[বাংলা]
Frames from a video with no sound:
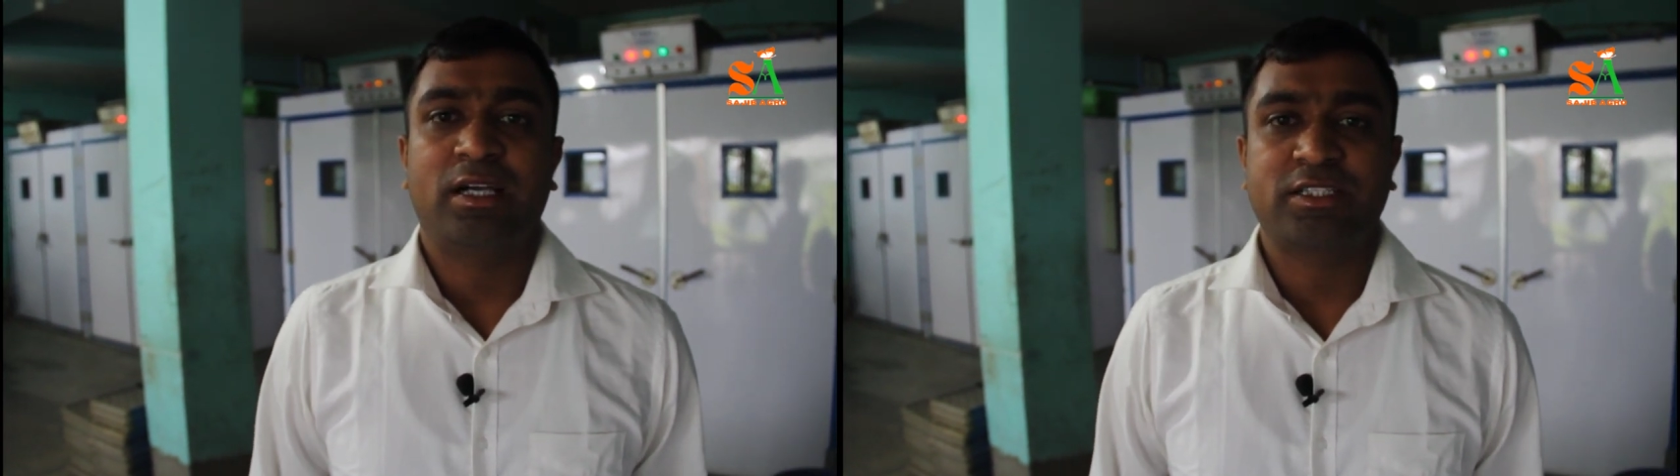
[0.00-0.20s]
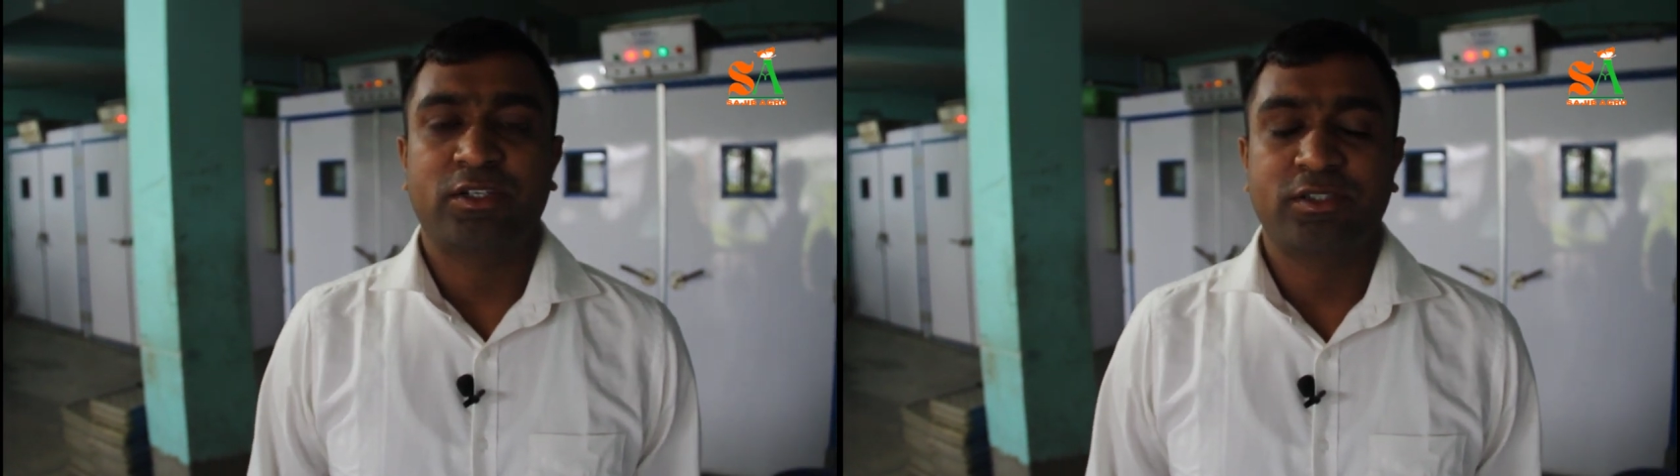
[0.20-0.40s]

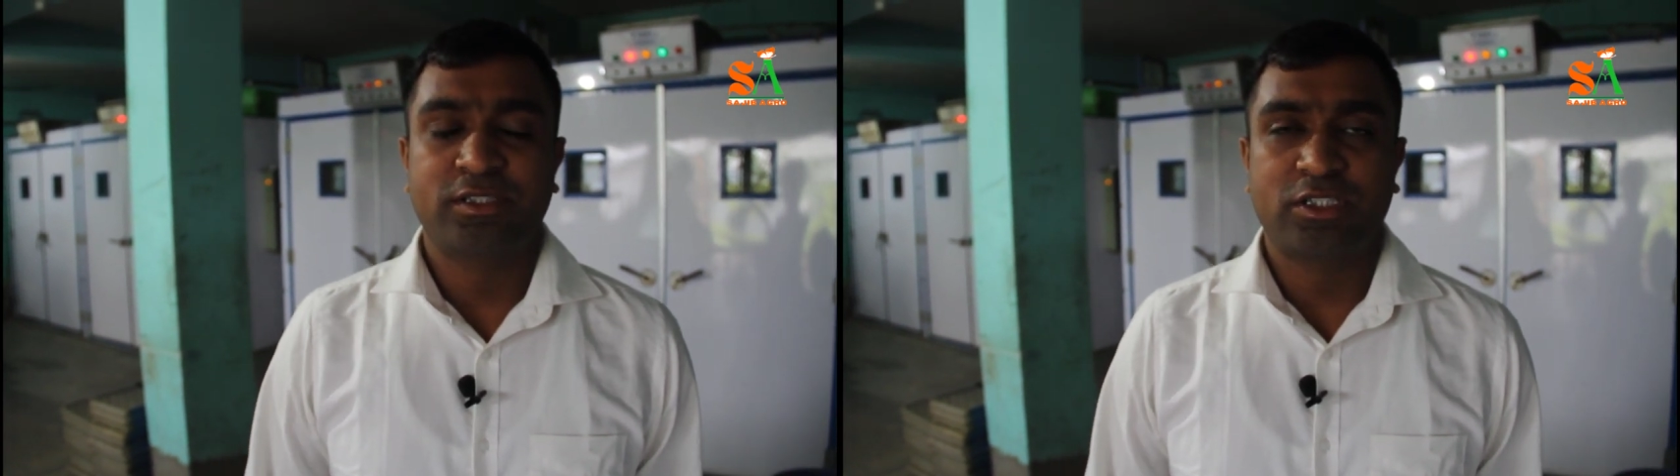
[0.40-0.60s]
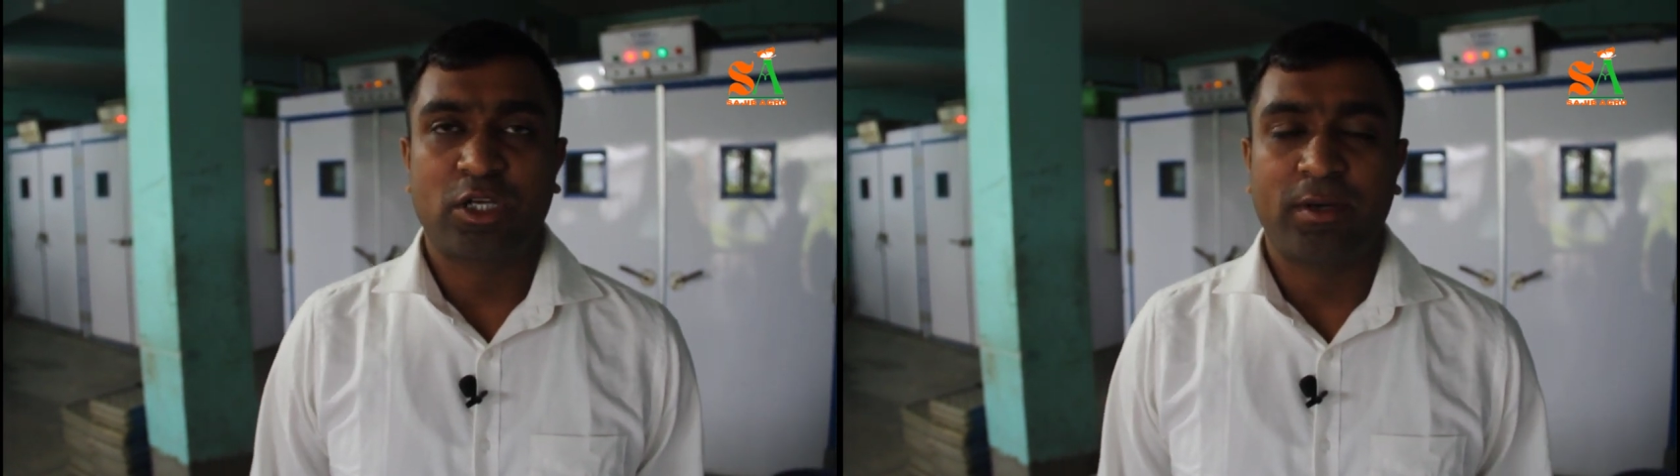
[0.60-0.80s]
আশা
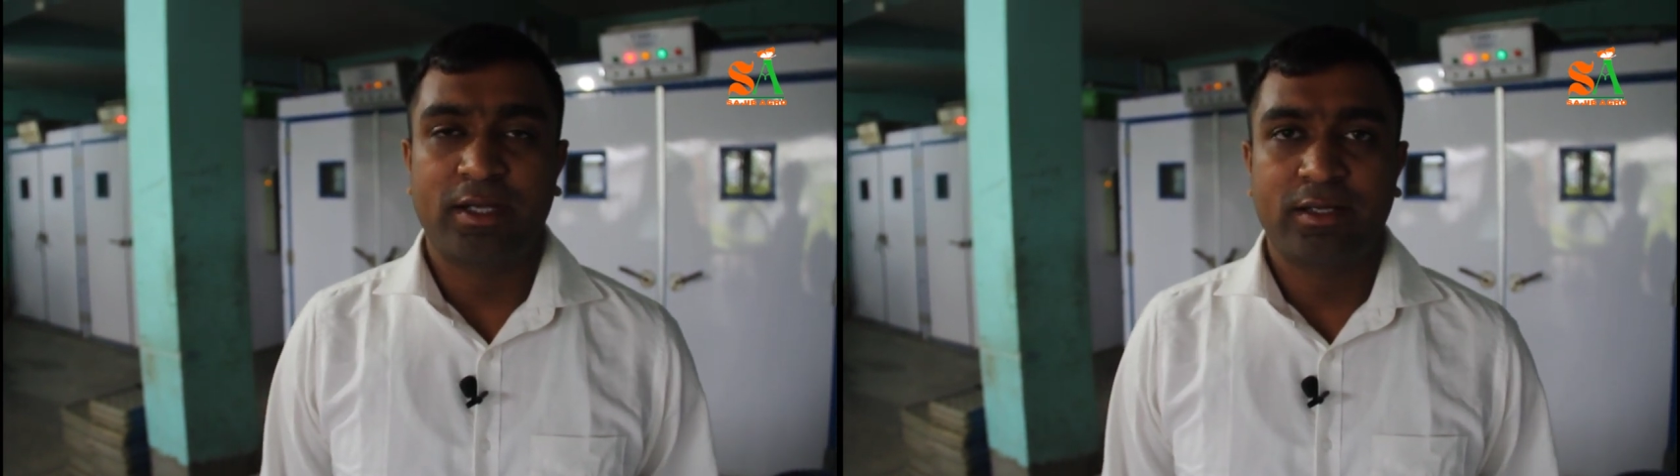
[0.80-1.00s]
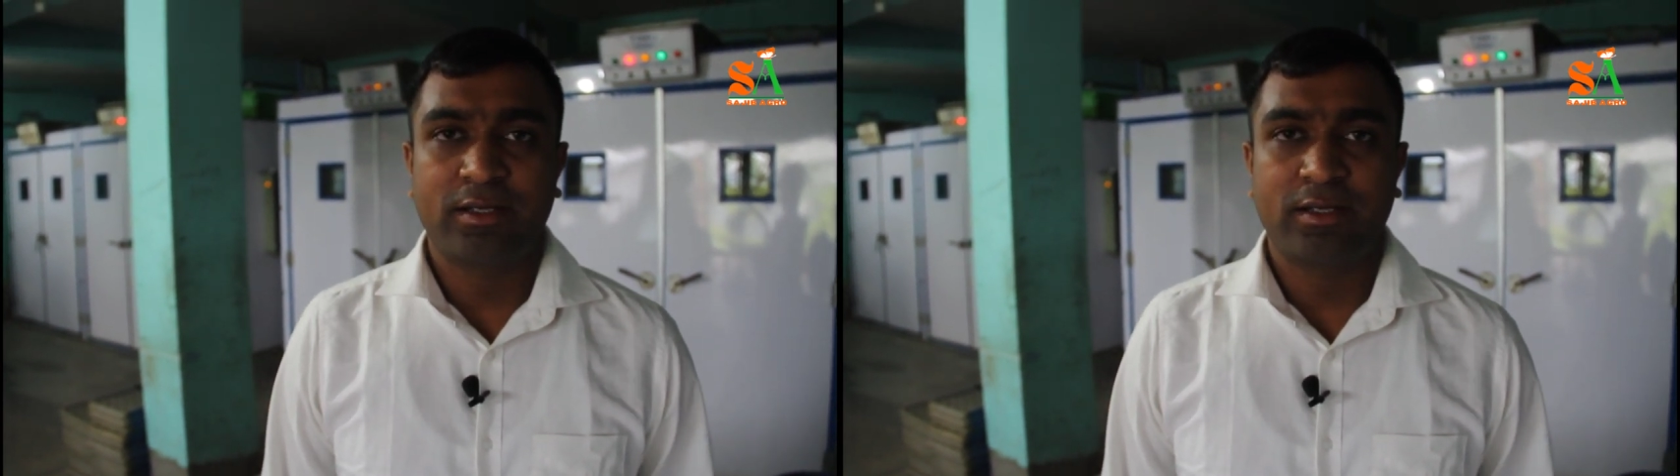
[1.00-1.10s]
করছি সবাই